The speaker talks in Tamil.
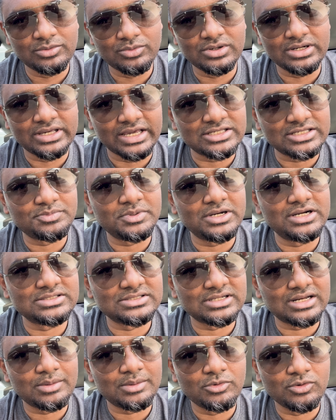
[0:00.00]
உங்களுக்கு
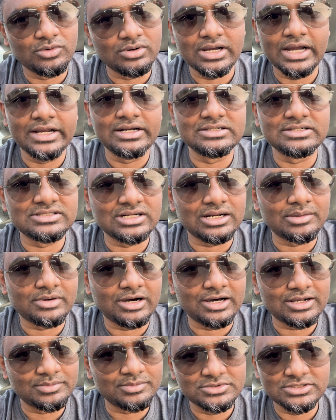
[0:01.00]
எக்ஸ்பீரியன்ஸ் இல்லாமல் உங்களுக்கு கைடன்ஸ்
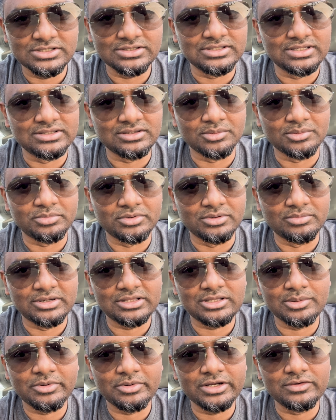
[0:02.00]
இல்லாமல் ஆரம்பித்தது தான் தப்பு
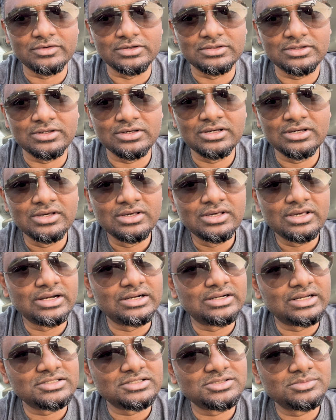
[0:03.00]
மற்றபடி வந்து
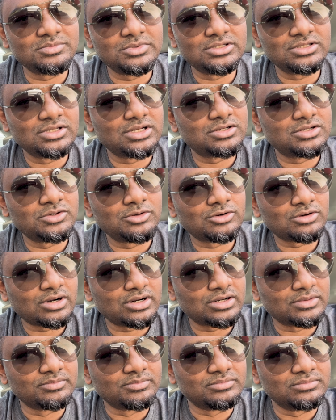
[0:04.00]
இட் டசன்ட் மீன் தட் யூஆர்
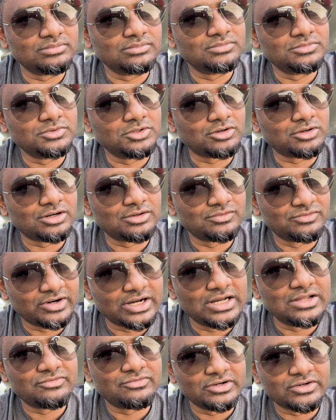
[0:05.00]
நாட் அ யூ நாட்
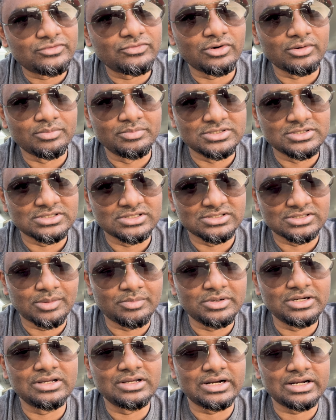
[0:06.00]
ரெலி ஃபிட் ஃபார் பிஸ்னஸ்
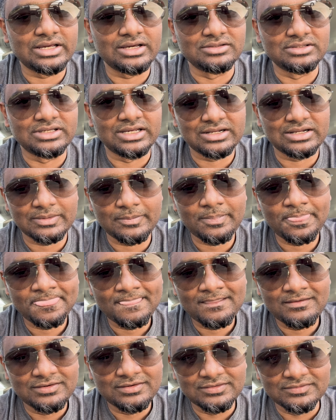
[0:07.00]
அப்படின்னு கிடையாது ஏன்னா
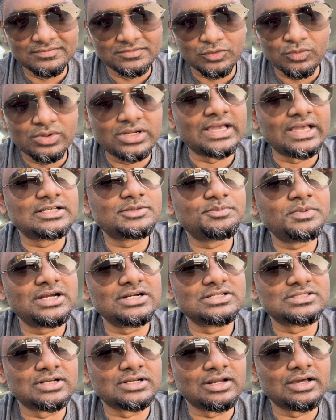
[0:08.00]
உங்களுக்கு
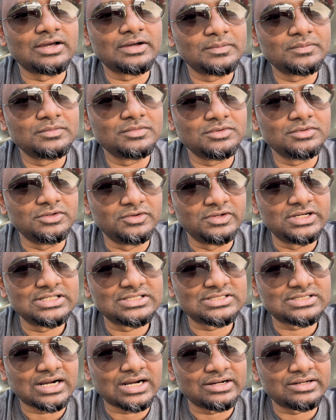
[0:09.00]
எக்ஸ்பீரியன்ஸ் இல்லை
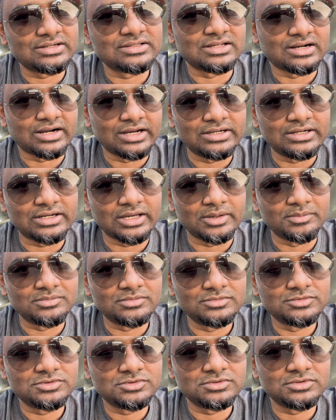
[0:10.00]
யூரின் ஸ்டார்ட் அட் த ரைட் டைம்
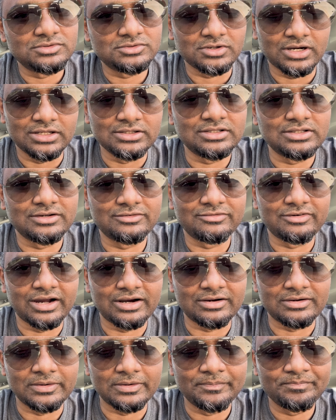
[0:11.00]
ஸோ அதுதான்
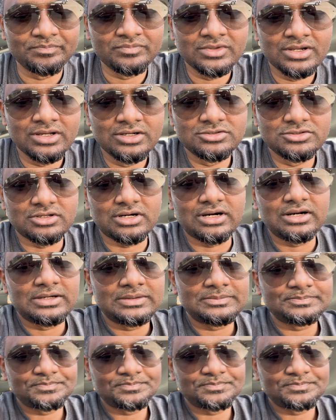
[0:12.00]
ஃபேக்ட் ஸோ அதனால்